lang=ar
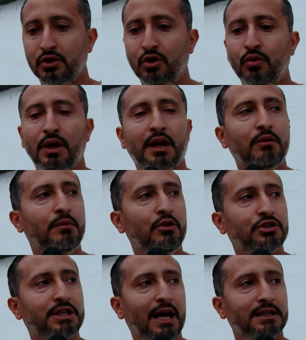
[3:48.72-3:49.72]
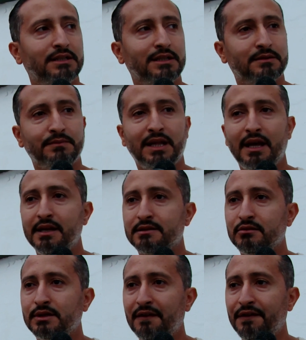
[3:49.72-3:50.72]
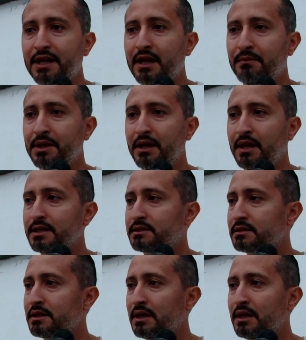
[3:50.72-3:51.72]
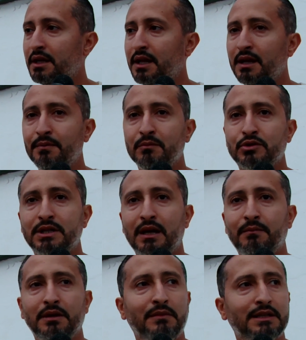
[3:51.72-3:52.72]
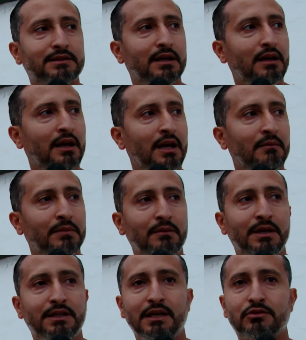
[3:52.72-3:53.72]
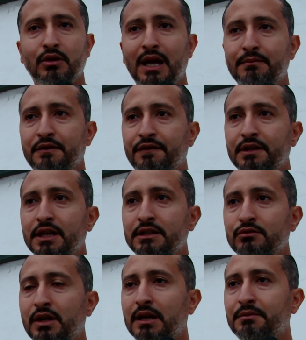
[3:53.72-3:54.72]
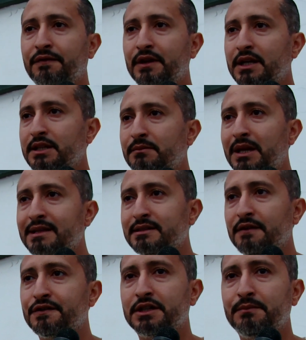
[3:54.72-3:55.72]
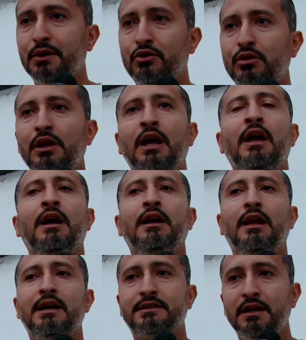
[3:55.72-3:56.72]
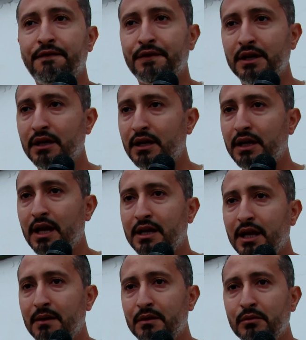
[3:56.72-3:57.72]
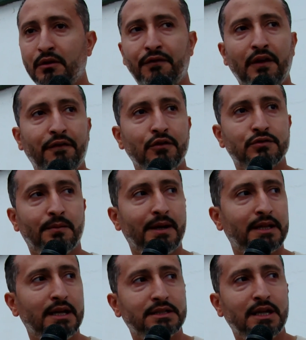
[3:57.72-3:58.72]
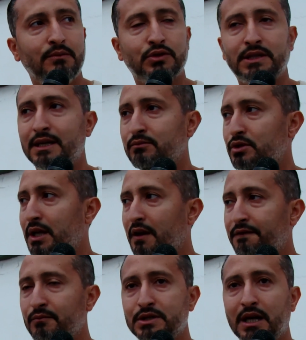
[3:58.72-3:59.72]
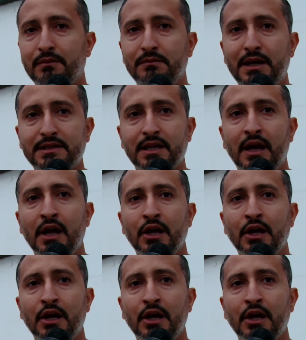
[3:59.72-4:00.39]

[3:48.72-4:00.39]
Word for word: هو راه ماهوش تحدي يلزمنا الناس الكل تعرف اللي انا ابن النادي يعني ابن مستقبل مرسى من المدارس ولعبت في النادي ودربت في النادي من الاصناف الشابه الكل الاصناف الاكابر ممكن في 2017 انا مساعد مدرب في مستقبل مرسى